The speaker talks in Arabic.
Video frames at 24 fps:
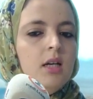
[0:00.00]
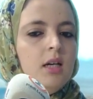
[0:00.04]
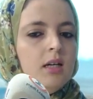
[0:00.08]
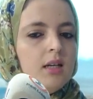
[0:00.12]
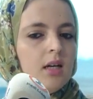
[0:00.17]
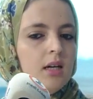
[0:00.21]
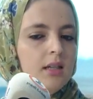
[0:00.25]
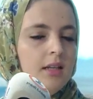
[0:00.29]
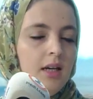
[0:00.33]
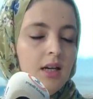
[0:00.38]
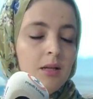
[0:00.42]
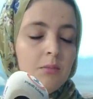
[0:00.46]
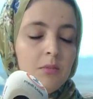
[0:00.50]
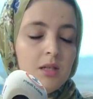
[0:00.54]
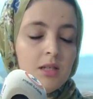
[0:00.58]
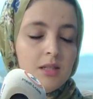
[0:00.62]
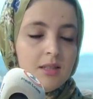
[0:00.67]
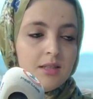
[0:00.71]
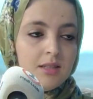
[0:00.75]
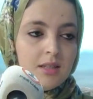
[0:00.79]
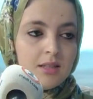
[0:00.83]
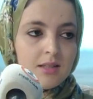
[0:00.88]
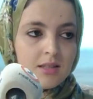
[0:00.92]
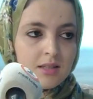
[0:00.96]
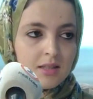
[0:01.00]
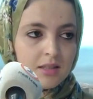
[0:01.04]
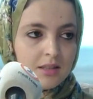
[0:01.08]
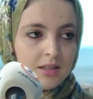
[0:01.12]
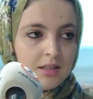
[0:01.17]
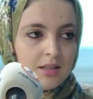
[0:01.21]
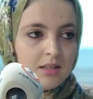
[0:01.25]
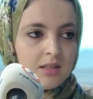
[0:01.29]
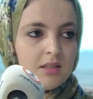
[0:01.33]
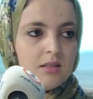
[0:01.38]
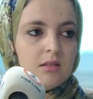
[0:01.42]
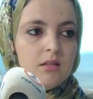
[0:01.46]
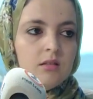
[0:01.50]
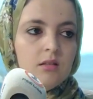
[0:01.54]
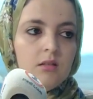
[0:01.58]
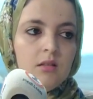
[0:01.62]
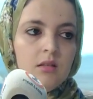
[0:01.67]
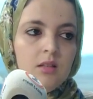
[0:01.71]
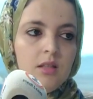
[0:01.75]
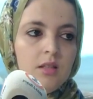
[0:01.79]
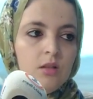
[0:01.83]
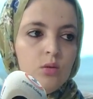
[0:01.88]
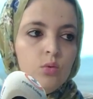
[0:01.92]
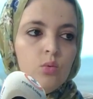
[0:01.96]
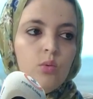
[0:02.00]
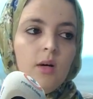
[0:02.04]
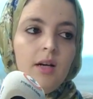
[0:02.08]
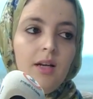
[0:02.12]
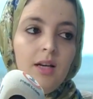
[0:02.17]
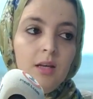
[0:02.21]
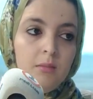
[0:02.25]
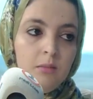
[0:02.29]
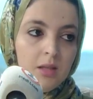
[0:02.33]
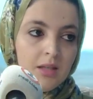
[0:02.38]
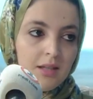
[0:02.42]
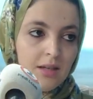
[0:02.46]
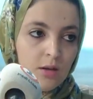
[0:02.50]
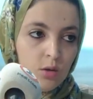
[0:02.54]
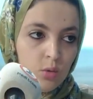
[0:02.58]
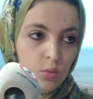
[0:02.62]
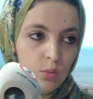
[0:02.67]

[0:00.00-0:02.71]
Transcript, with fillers: كاين عامل ديال الستريس اللي هو عامل مم.